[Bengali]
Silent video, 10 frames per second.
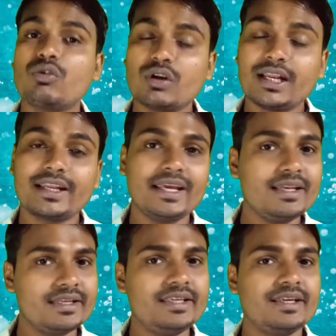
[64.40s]
কোরাল গ্যাল
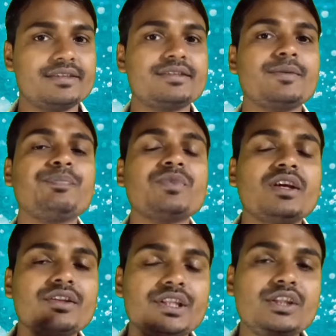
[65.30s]
ডিএক্স
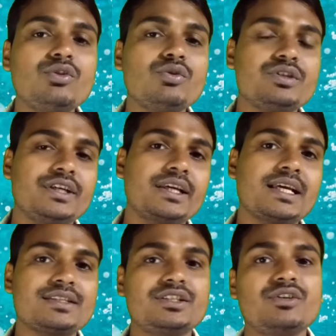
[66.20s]
দ্বিতীয় যেই
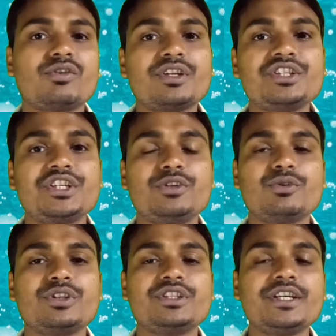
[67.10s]
কাজটি করে সেটি
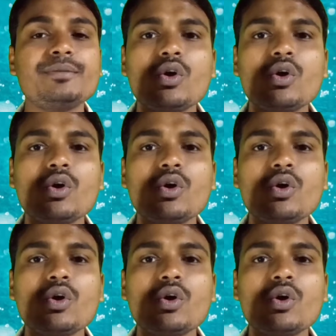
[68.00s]
হচ্ছে